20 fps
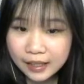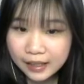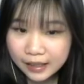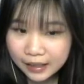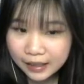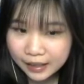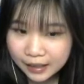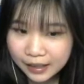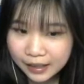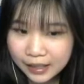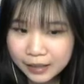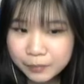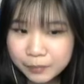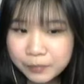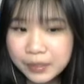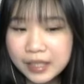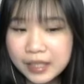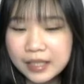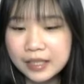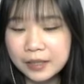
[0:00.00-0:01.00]
yang
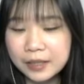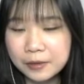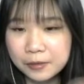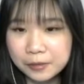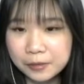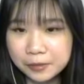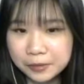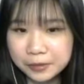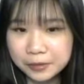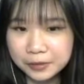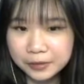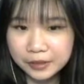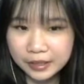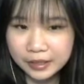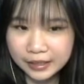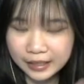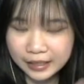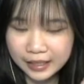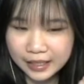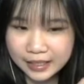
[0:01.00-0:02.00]
biasa dulu
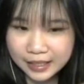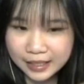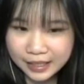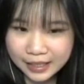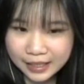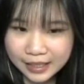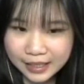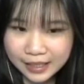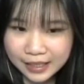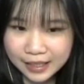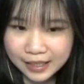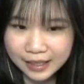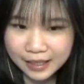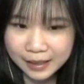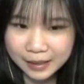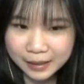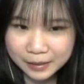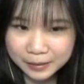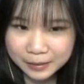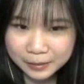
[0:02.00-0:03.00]
jadi sini
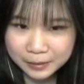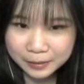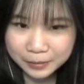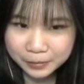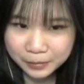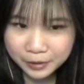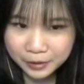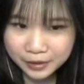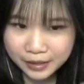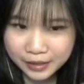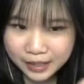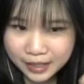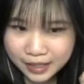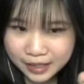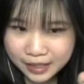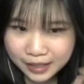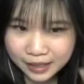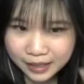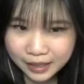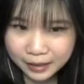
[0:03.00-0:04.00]
aku mau
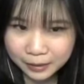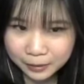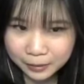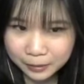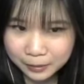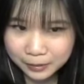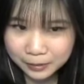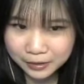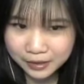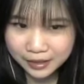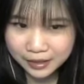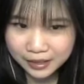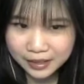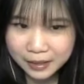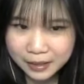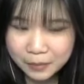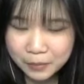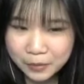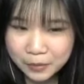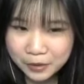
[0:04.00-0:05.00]
gacha 100
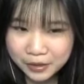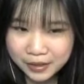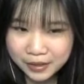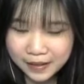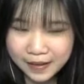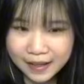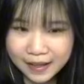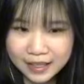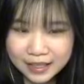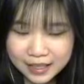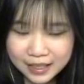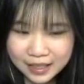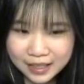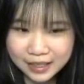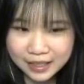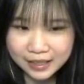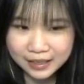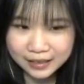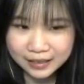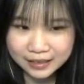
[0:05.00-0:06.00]
semoga
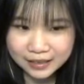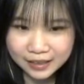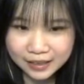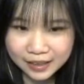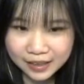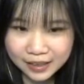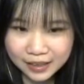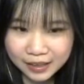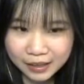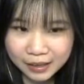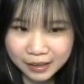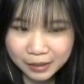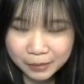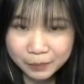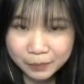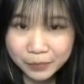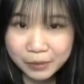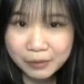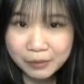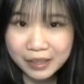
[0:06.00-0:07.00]
aja
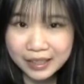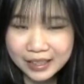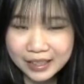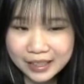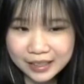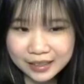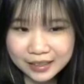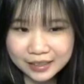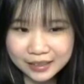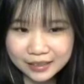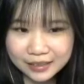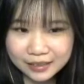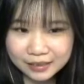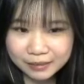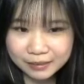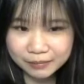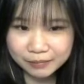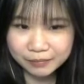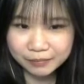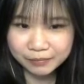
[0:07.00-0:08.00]
wangi ya
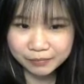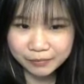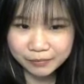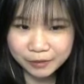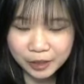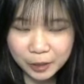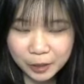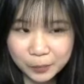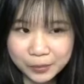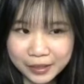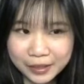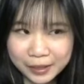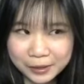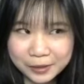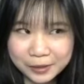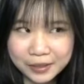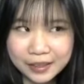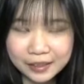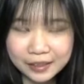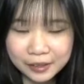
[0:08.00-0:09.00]
walaupun aku
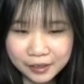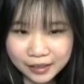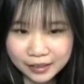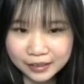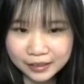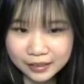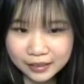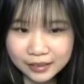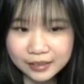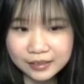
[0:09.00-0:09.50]
nggak tahu HP